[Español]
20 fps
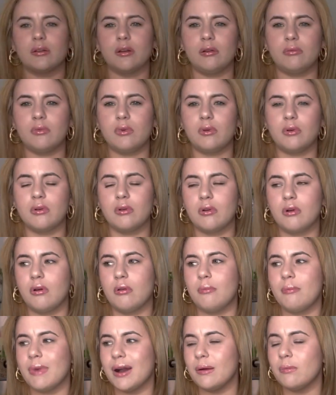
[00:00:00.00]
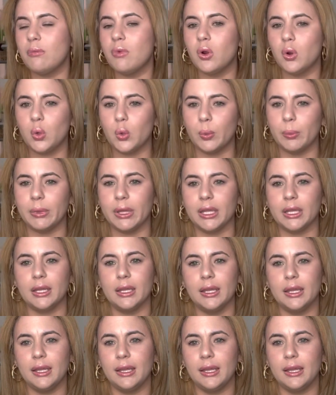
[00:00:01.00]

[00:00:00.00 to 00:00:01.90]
como con más volumen